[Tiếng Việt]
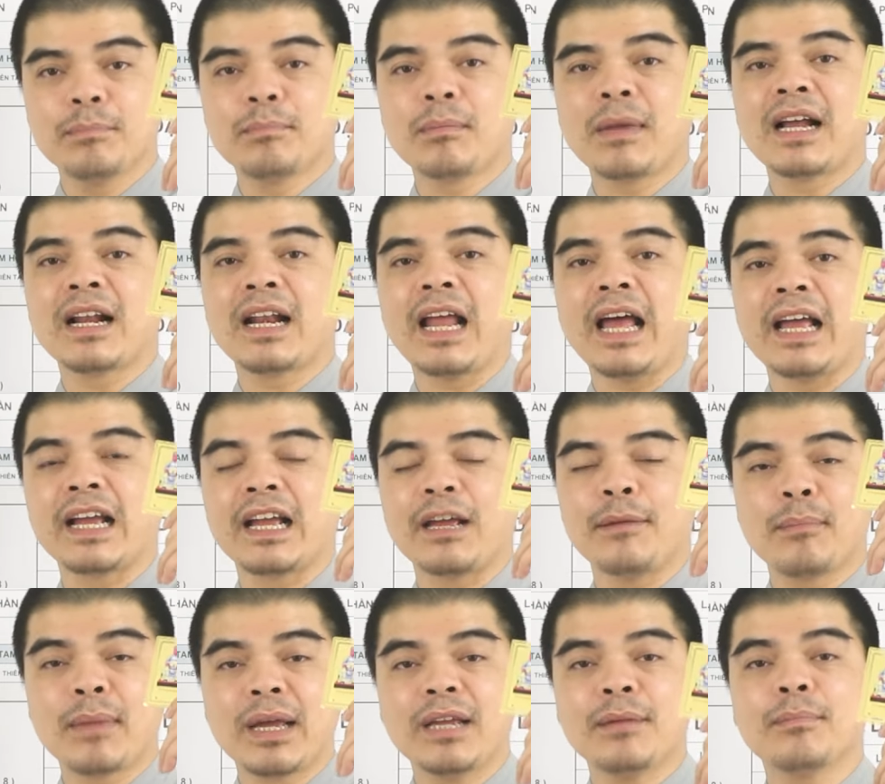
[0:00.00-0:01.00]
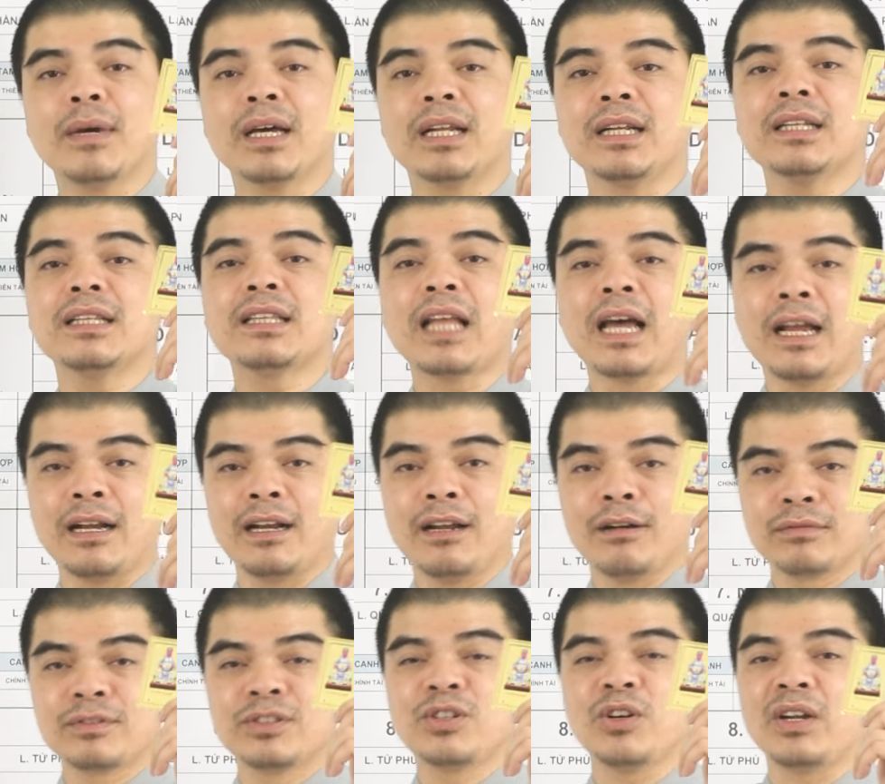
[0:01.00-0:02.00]
mang lại cái may mắn, tài
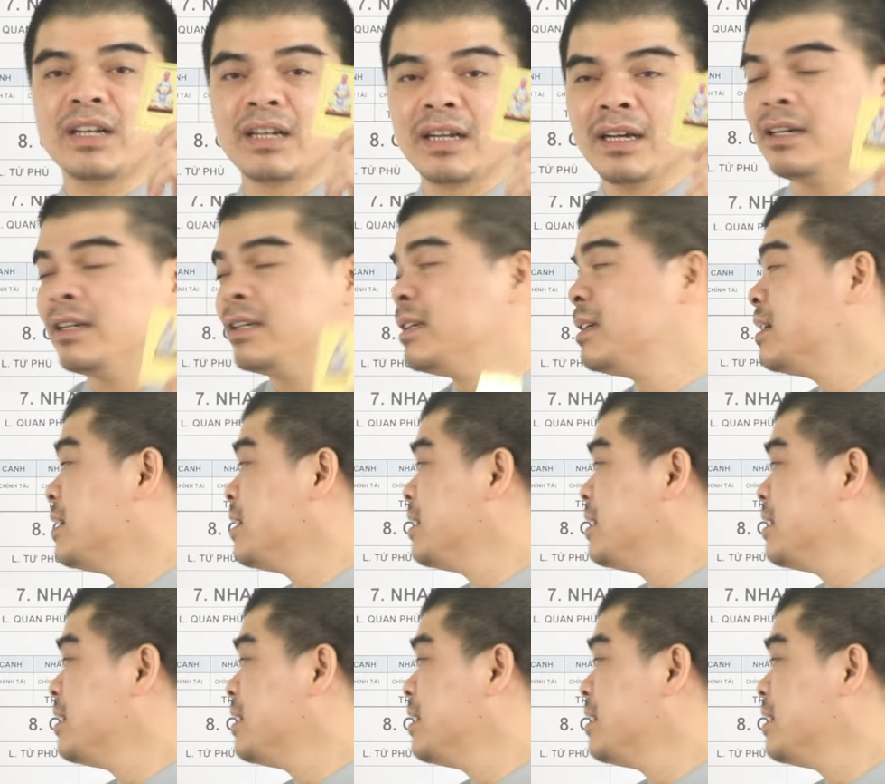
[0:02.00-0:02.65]
lộc trọn đời